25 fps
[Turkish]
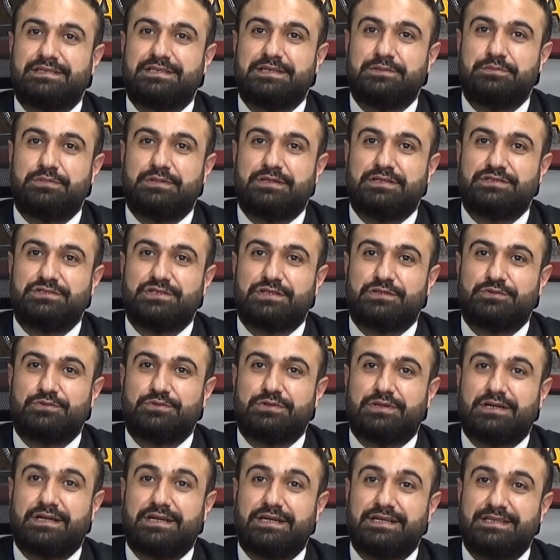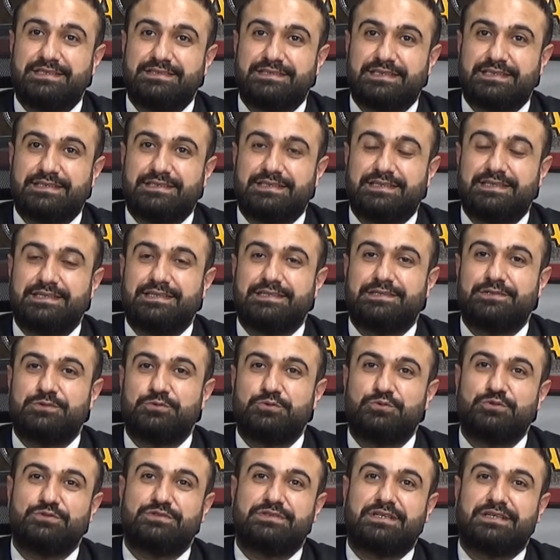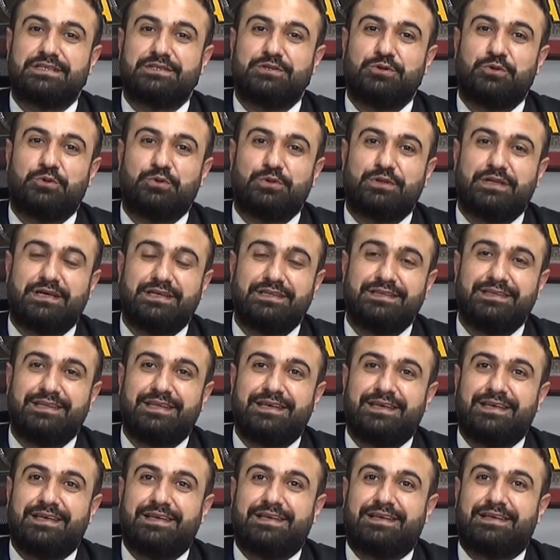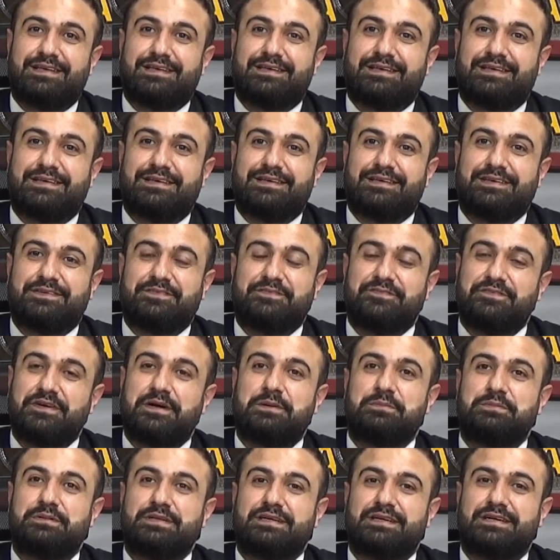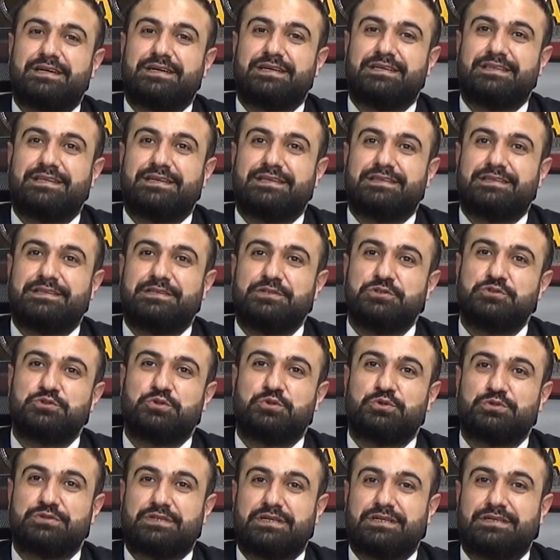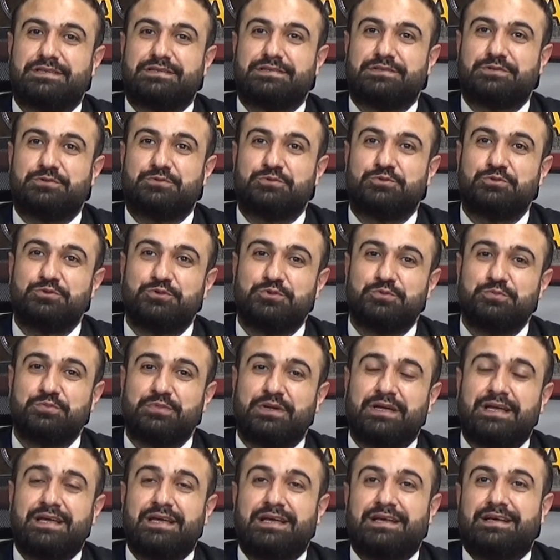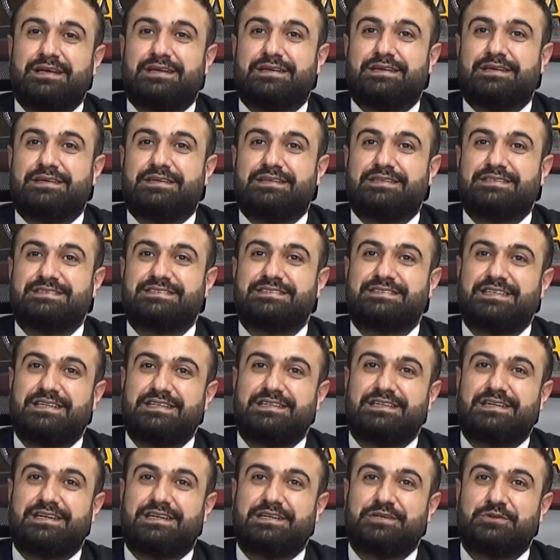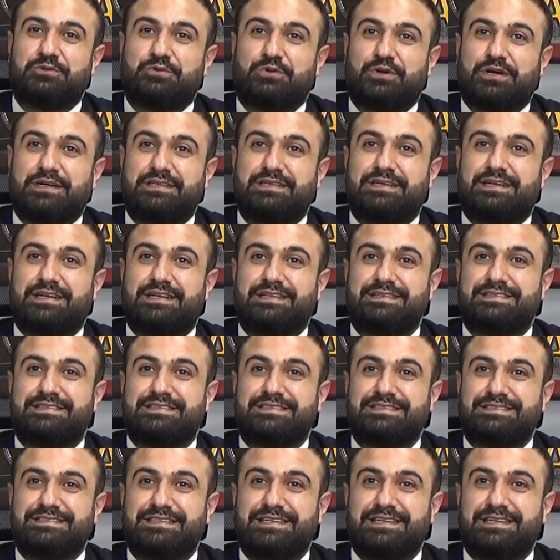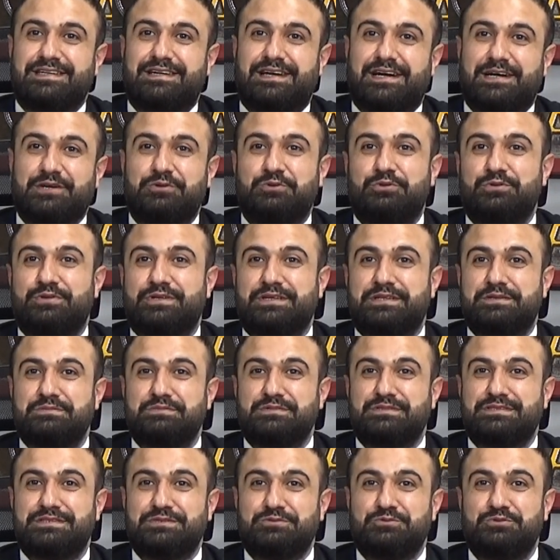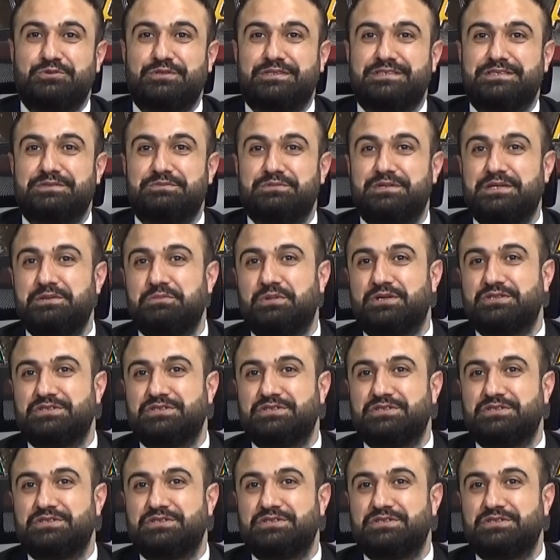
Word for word: edebilecek kalitede, düzeyde olan e, fabrikayla iş ortaklığı kurup e, Zana Akü adı altında akülerimizin üretimine